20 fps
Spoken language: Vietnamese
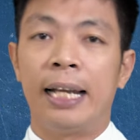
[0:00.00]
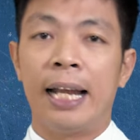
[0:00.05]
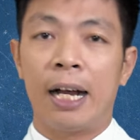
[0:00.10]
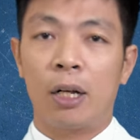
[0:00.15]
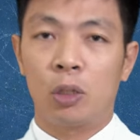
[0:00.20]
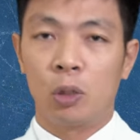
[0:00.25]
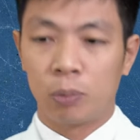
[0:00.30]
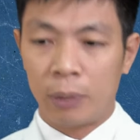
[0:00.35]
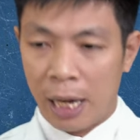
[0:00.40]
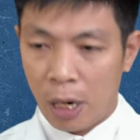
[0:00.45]

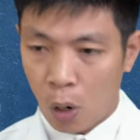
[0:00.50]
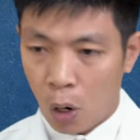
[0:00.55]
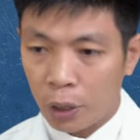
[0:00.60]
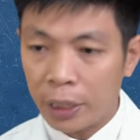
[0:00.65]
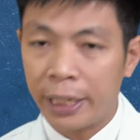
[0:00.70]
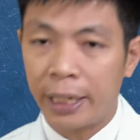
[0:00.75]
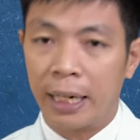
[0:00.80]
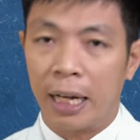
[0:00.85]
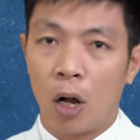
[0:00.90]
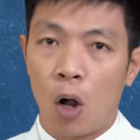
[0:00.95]
là chúng ta có
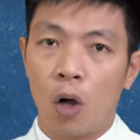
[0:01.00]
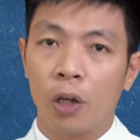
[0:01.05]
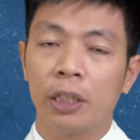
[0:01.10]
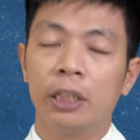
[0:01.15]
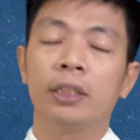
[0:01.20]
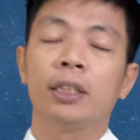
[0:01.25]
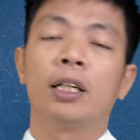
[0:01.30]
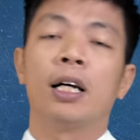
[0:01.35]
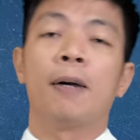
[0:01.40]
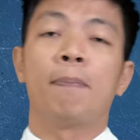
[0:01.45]
thể là có
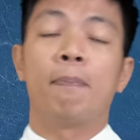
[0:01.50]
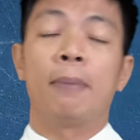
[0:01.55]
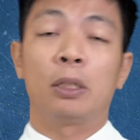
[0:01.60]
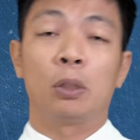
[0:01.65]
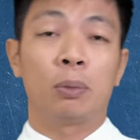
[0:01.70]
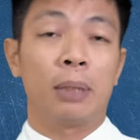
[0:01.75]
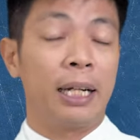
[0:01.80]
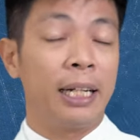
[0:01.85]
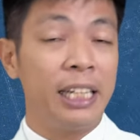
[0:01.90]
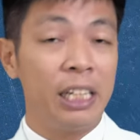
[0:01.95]
những trường hợp mà
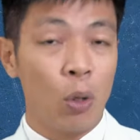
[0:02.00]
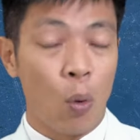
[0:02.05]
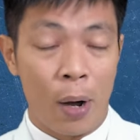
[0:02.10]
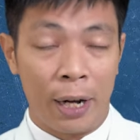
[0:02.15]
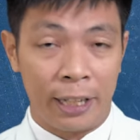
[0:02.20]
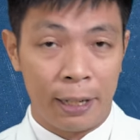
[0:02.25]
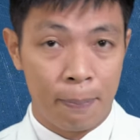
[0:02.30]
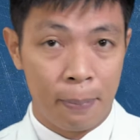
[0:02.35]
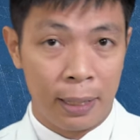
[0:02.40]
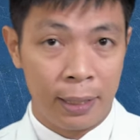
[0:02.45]
chúng ta đi
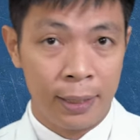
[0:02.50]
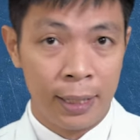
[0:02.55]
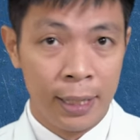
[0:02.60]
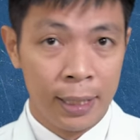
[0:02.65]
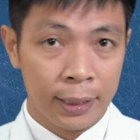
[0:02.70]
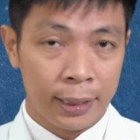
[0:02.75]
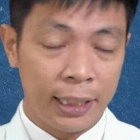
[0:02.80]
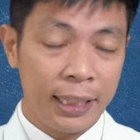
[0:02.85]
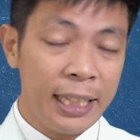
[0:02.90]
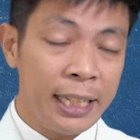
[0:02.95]
ngoài ra mỡ
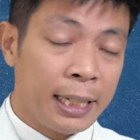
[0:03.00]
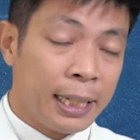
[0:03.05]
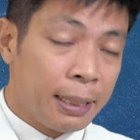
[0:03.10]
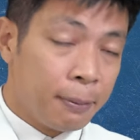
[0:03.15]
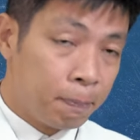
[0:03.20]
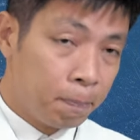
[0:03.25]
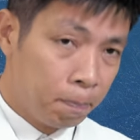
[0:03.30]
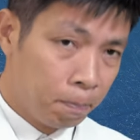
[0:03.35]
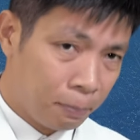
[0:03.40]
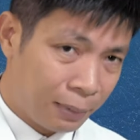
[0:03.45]
thế thì
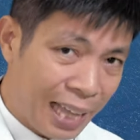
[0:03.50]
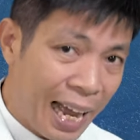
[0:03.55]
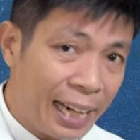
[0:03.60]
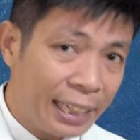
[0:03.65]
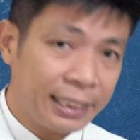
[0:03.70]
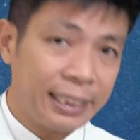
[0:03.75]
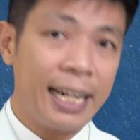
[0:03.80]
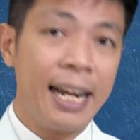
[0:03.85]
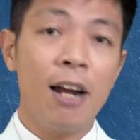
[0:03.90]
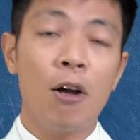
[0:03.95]

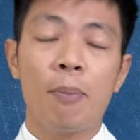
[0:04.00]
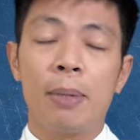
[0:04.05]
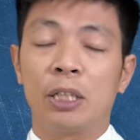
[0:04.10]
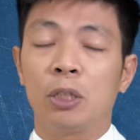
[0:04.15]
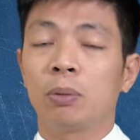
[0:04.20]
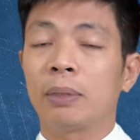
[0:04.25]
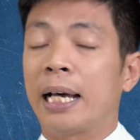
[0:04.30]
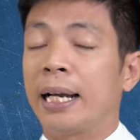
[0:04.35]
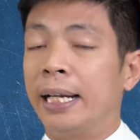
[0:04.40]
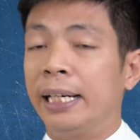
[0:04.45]
tại sao mà
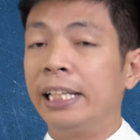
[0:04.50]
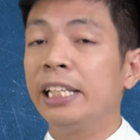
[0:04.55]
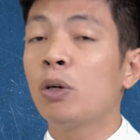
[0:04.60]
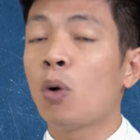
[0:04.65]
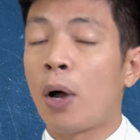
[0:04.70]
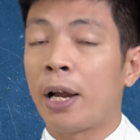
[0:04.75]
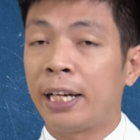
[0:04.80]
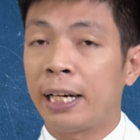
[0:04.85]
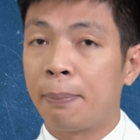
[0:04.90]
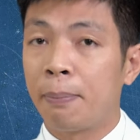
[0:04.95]
chúng ta lại đi
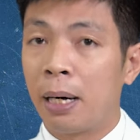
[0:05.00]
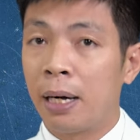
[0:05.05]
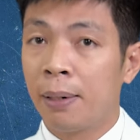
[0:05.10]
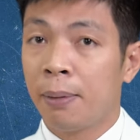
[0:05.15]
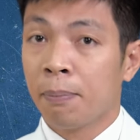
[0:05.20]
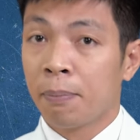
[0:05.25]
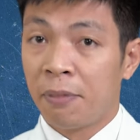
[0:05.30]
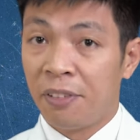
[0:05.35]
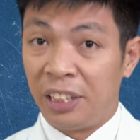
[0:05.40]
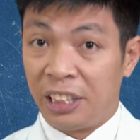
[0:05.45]
ngoài ra mỡ
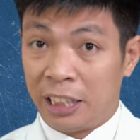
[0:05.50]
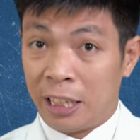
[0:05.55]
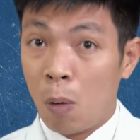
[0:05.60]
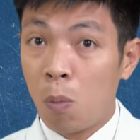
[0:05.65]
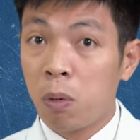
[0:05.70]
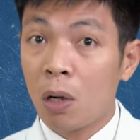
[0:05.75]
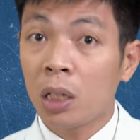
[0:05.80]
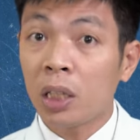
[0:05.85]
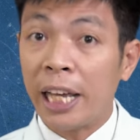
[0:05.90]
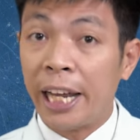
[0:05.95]
vì
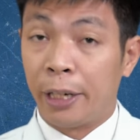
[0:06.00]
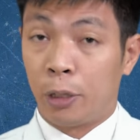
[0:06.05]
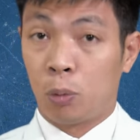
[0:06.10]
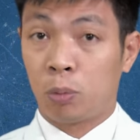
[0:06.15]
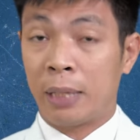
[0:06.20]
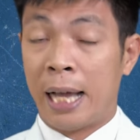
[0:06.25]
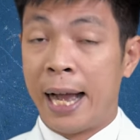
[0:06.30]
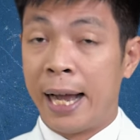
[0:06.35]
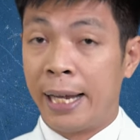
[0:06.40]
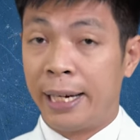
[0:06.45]
trong cơ thể
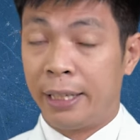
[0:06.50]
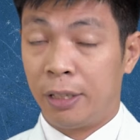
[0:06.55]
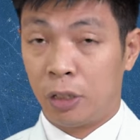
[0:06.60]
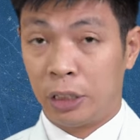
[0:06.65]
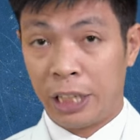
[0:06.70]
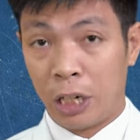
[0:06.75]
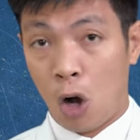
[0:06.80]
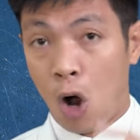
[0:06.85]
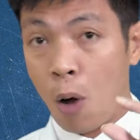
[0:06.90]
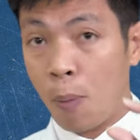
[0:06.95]
chúng ta ấy, nó
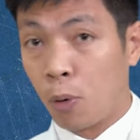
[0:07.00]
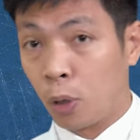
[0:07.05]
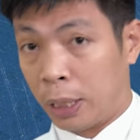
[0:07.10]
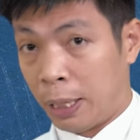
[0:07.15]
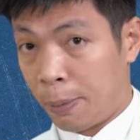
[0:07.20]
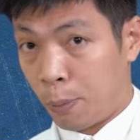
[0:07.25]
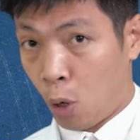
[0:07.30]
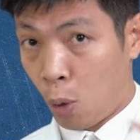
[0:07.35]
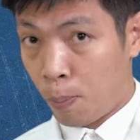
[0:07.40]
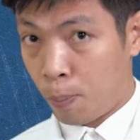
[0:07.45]
sẽ có một
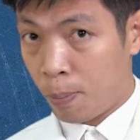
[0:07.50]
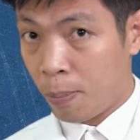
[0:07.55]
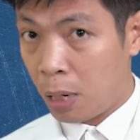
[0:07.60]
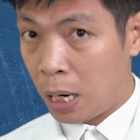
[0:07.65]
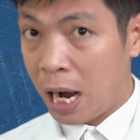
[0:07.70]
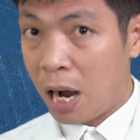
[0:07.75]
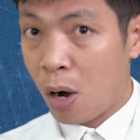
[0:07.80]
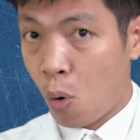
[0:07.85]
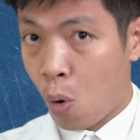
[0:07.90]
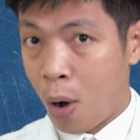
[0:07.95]
cái
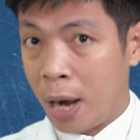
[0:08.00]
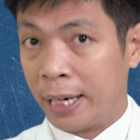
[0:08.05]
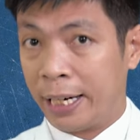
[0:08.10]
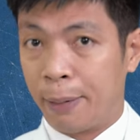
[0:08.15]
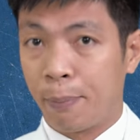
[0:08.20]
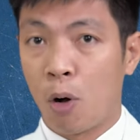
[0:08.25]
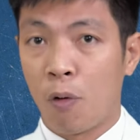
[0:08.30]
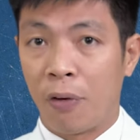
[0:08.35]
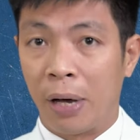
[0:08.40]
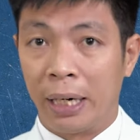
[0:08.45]
cơ quan
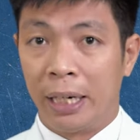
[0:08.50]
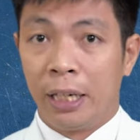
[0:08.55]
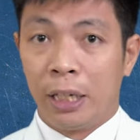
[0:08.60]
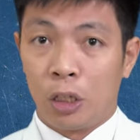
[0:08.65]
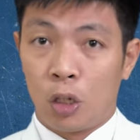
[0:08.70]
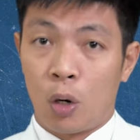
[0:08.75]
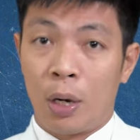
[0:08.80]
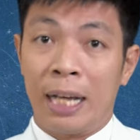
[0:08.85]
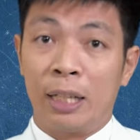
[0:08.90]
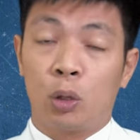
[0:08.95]
cái bộ phận
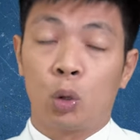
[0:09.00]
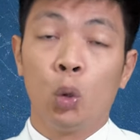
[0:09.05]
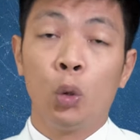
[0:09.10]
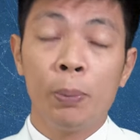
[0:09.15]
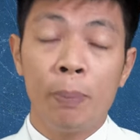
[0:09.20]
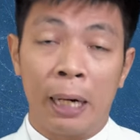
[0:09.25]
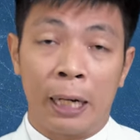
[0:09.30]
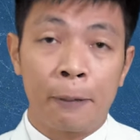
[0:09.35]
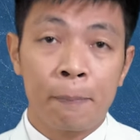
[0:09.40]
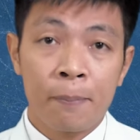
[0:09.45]
đó là
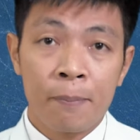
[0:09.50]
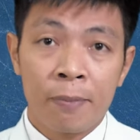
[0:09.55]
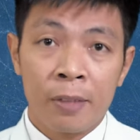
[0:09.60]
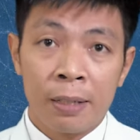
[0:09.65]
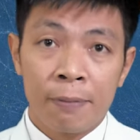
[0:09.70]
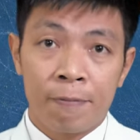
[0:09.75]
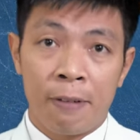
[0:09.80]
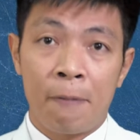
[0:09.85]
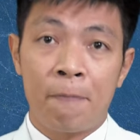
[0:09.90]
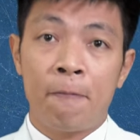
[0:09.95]
túi mật
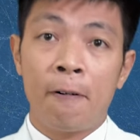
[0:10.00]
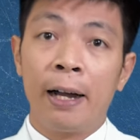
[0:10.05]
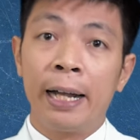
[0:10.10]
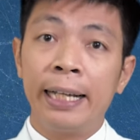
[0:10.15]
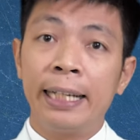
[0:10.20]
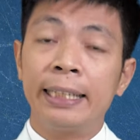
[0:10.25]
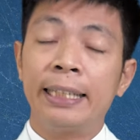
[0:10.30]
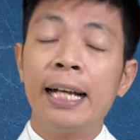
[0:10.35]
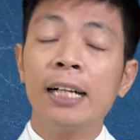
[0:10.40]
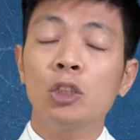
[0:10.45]
và
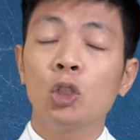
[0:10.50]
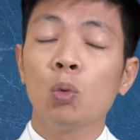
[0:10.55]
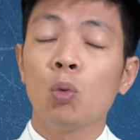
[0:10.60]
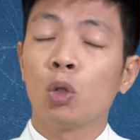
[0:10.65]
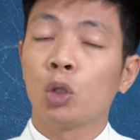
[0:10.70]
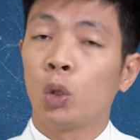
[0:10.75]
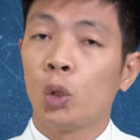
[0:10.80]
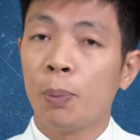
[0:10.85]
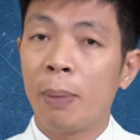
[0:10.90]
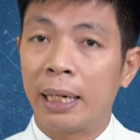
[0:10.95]
với cái tác dụng
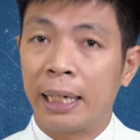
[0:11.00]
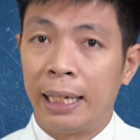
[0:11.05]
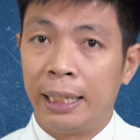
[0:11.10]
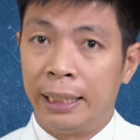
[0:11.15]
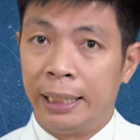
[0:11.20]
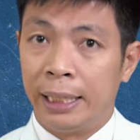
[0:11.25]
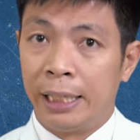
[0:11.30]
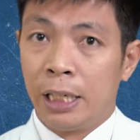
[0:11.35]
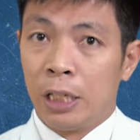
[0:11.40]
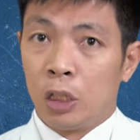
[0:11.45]
của túi mật là
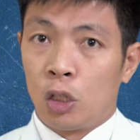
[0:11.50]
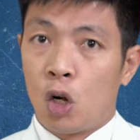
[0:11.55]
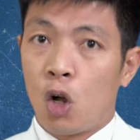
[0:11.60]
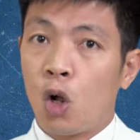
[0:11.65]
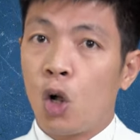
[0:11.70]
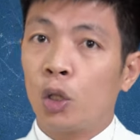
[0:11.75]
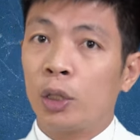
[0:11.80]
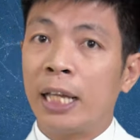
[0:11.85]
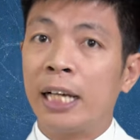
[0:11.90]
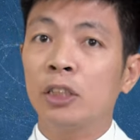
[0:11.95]
gì nó
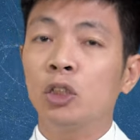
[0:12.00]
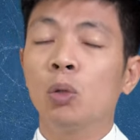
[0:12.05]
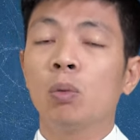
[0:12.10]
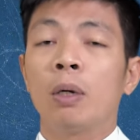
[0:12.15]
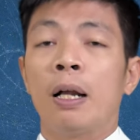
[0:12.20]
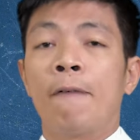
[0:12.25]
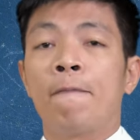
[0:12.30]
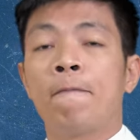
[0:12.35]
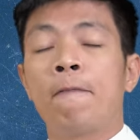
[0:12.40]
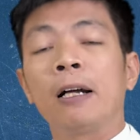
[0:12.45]
có tác
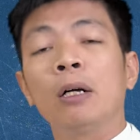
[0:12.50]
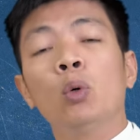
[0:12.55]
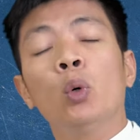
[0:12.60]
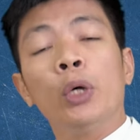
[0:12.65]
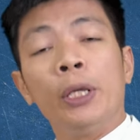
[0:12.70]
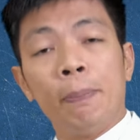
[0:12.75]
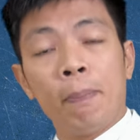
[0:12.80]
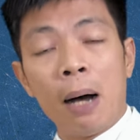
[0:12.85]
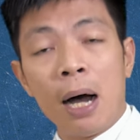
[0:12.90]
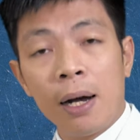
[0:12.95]
dụng là phân
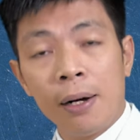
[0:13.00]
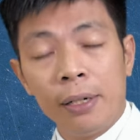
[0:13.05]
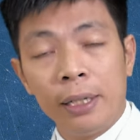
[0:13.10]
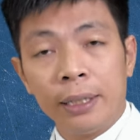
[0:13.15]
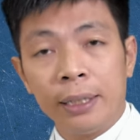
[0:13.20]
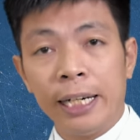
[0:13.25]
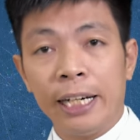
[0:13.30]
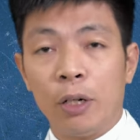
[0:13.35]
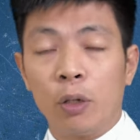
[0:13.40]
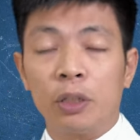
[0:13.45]
hủy mỡ
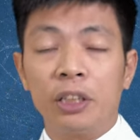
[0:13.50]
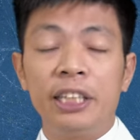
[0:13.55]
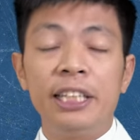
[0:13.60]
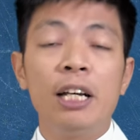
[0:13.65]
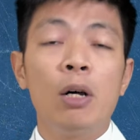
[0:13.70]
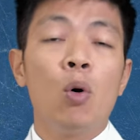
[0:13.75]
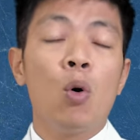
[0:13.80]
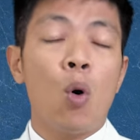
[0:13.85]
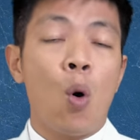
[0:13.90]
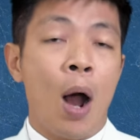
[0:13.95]
để nó
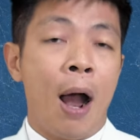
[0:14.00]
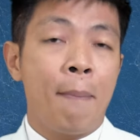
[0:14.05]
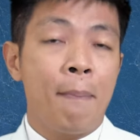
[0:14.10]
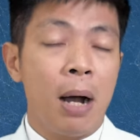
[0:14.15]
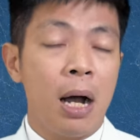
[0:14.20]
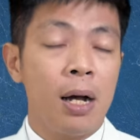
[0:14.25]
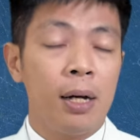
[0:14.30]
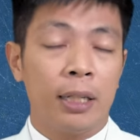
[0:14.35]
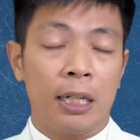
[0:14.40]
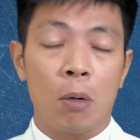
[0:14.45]
tiêu hóa
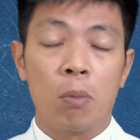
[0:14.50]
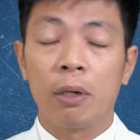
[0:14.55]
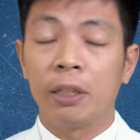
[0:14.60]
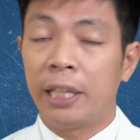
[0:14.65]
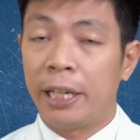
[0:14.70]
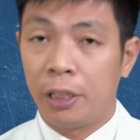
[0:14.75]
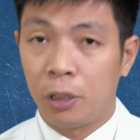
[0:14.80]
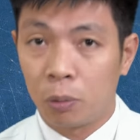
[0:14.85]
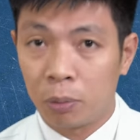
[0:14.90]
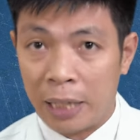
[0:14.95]
mỡ ở trong cơ
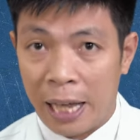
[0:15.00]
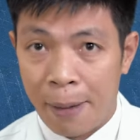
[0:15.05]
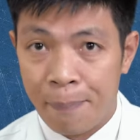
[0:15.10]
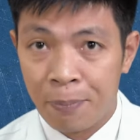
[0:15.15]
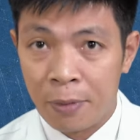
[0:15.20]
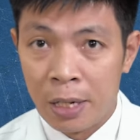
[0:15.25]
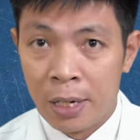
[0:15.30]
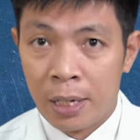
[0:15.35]
thể chúng ta